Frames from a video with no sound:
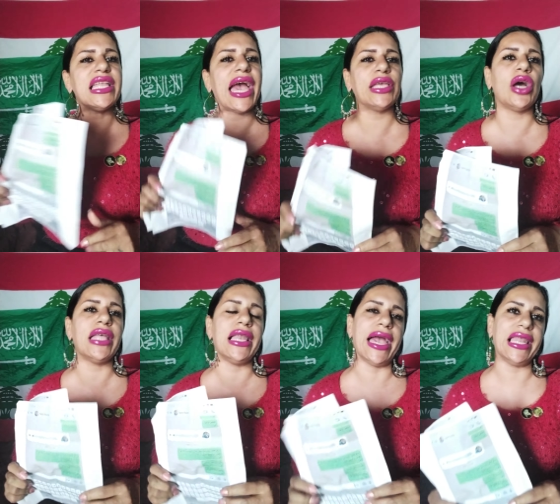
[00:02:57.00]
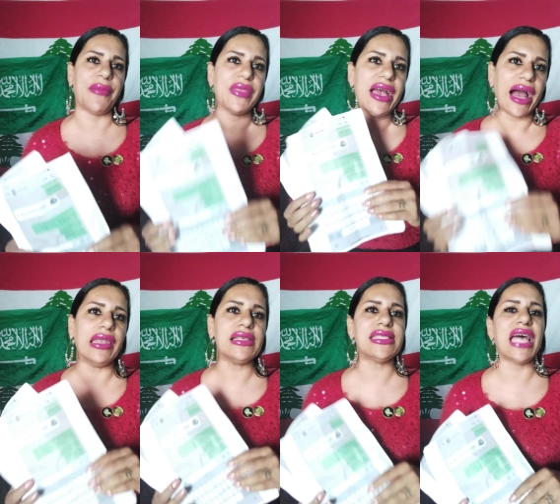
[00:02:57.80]
هيدون العالم
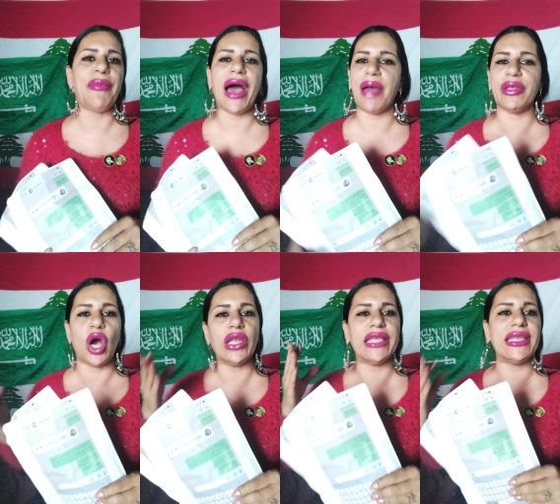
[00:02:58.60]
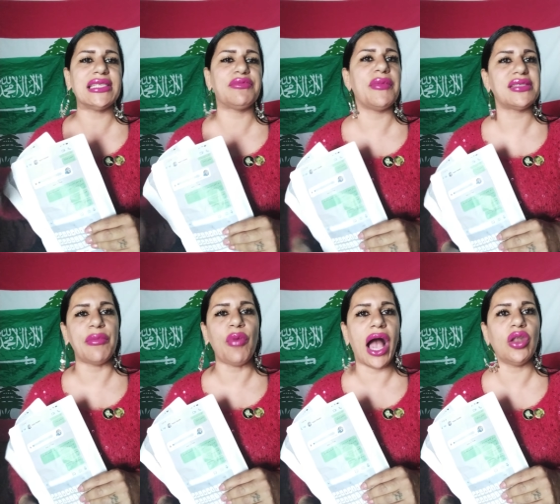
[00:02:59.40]
خلصنا بقى من هول الناس
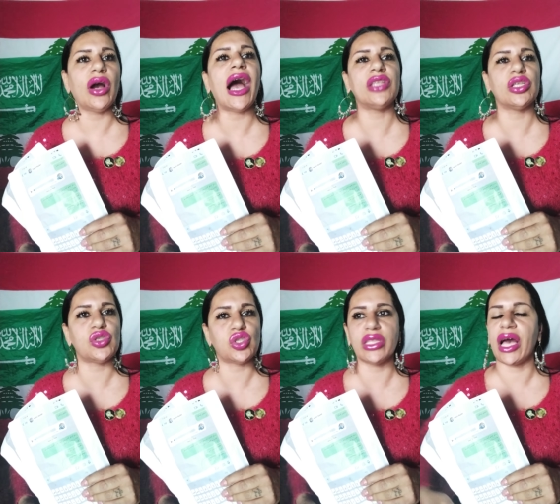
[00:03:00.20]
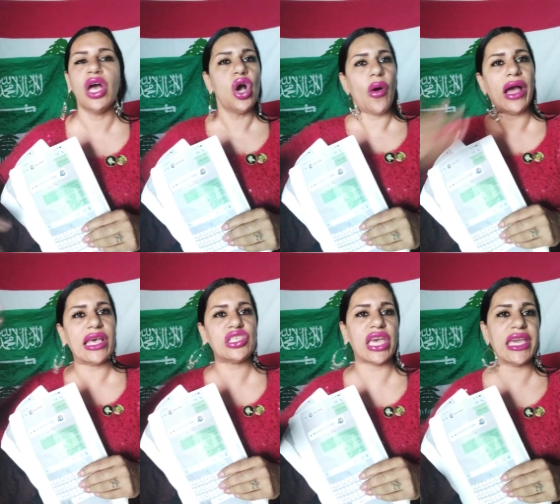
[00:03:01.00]
بيسموا حالهم قادة السنة ولا
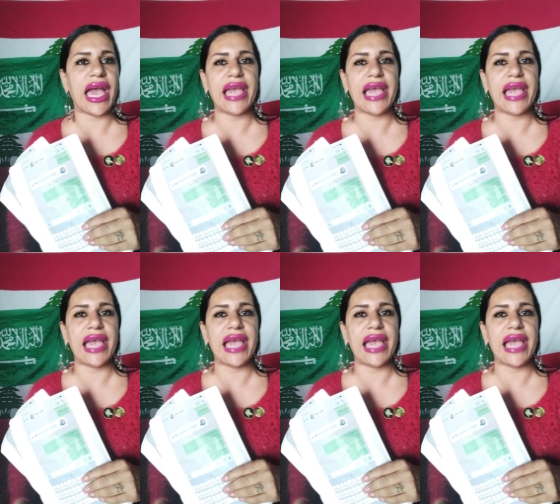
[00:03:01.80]
جايينا